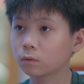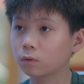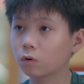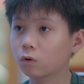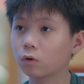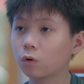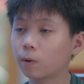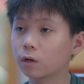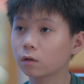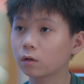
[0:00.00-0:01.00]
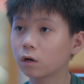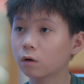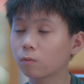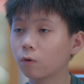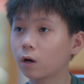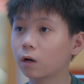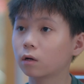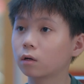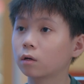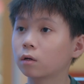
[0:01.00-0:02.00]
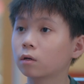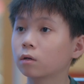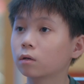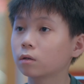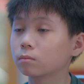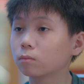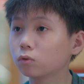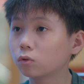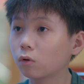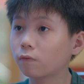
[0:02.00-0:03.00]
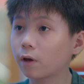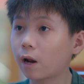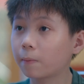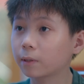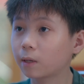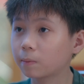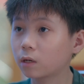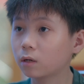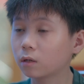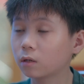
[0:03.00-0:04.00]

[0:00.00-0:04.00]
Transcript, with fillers: Thôi con không ăn được nữa đâu bố ạ. Bố cho con về làm bài tập nhá.